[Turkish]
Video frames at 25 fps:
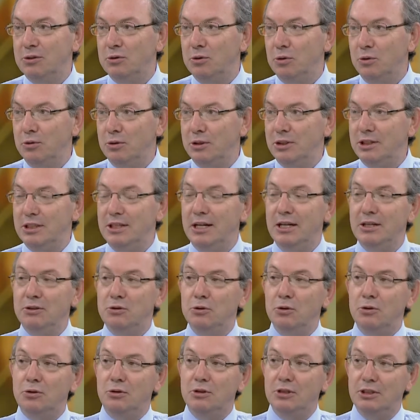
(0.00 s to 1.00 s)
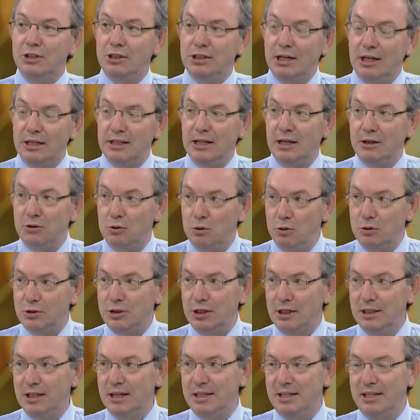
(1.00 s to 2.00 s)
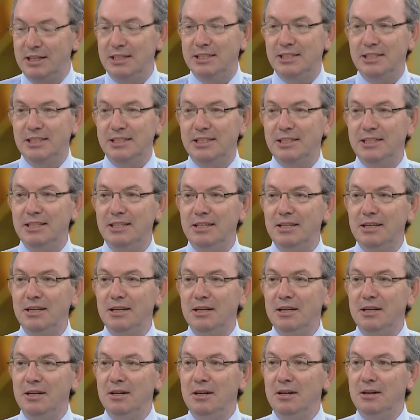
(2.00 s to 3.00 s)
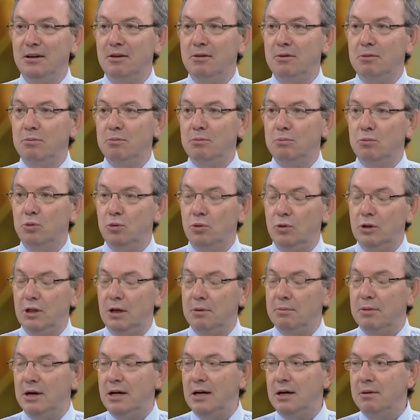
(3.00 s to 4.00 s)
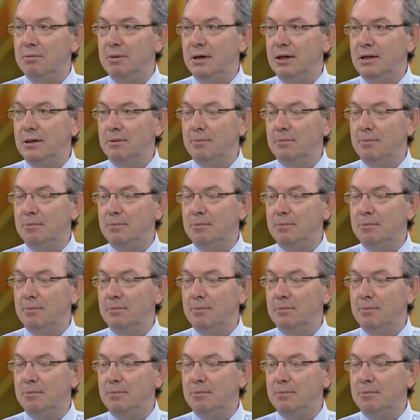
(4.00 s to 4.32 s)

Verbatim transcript: olduğu için en çok dışarıdan göç alan ilçesi. Bununla beraber